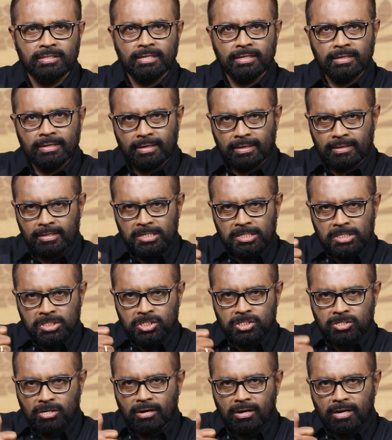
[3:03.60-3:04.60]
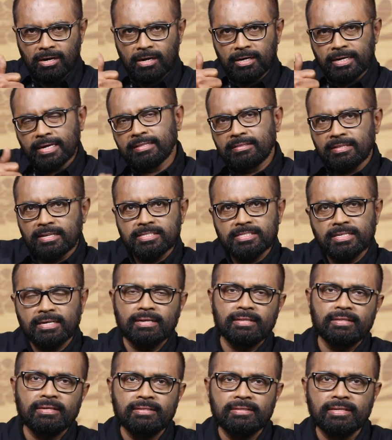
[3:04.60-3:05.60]
வந்து நீங்கள் ஸ்ட்ராங்காக நீங்கள்
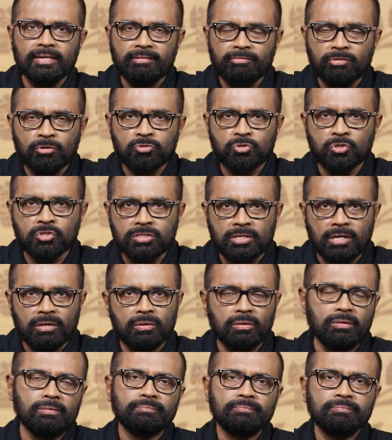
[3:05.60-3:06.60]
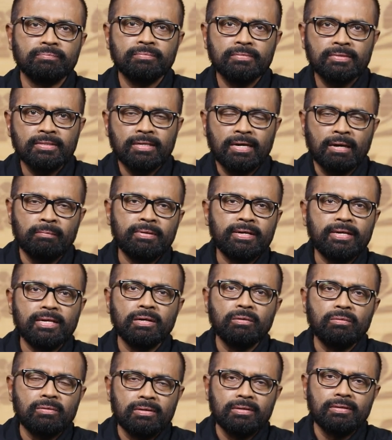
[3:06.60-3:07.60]
தெரிஞ்சுக்கிறதுக்கு இந்த ரெவ்யூஸ் யூஸ் ஆகும் அப்படிங்கிற
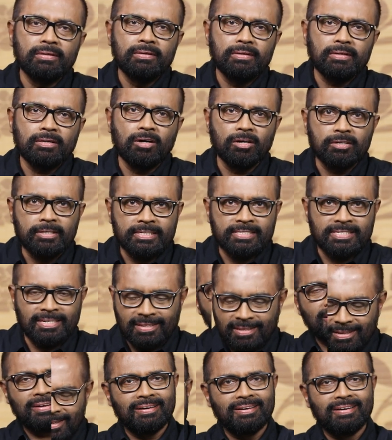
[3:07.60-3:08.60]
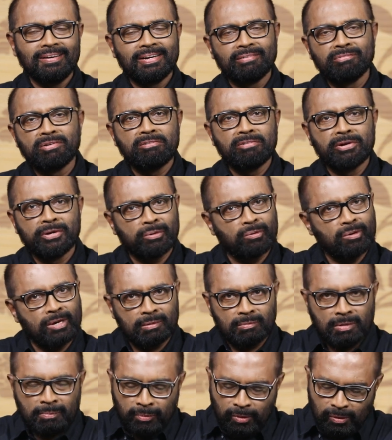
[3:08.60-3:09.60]
ஒரு கான்டெக்ட்டில் தான் ரிவ்யூ வீடியோக்குள்ளே
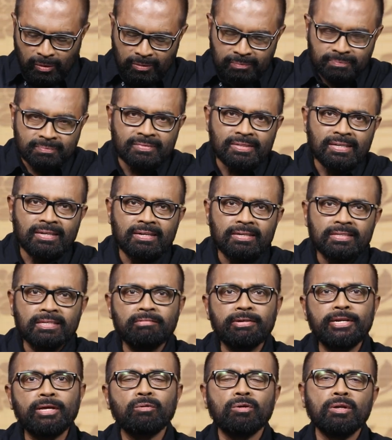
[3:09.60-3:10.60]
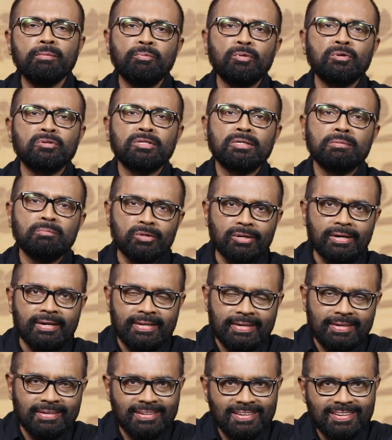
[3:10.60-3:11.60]
நம்ம போகிறோம் வீடியோக்குள்ளே போகிறதுக்கு
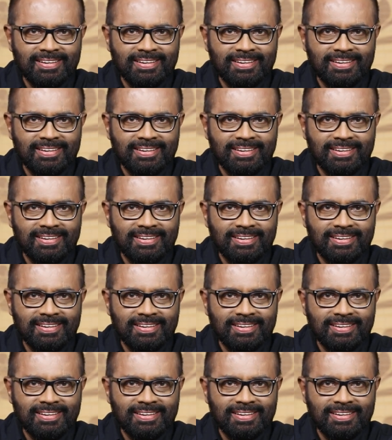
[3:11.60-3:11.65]
முன்னாடி